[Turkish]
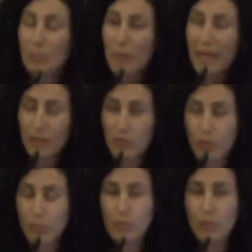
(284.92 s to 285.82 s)
belki
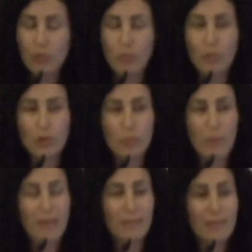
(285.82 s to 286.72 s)
çoğumuz
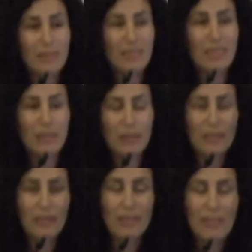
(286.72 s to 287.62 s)
otomatikmen
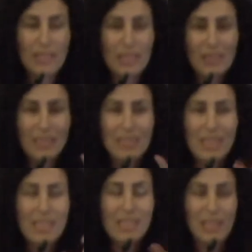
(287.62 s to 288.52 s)
dini eşittir
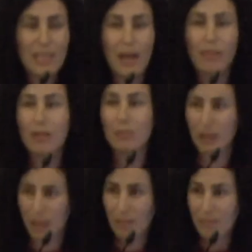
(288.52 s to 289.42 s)
gericilik
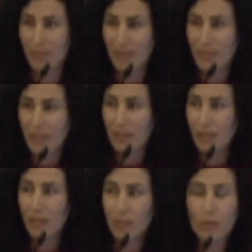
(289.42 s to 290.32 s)
kavramıyla
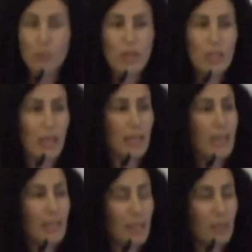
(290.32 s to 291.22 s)
e, özdeş hale
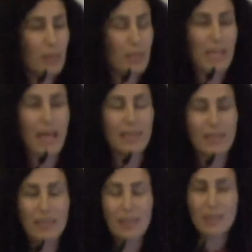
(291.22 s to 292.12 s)
getirebiliriz. Yani
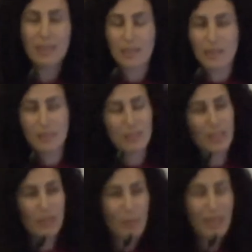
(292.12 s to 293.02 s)
e,
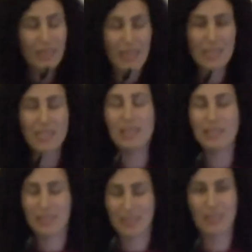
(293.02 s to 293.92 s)
din demek
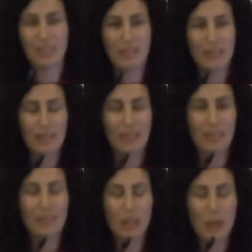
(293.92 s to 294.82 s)
gericiliktir
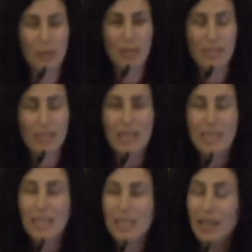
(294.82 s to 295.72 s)
e, diyebiliriz.
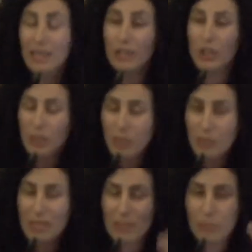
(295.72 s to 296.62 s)
Ya da
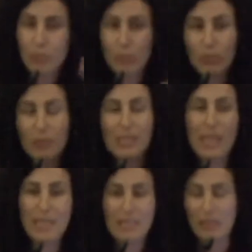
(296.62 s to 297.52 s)
kimimiz bunun
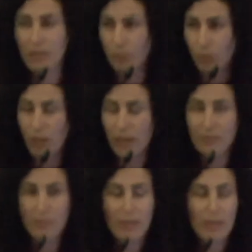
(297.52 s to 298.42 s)
diğer zıttı olan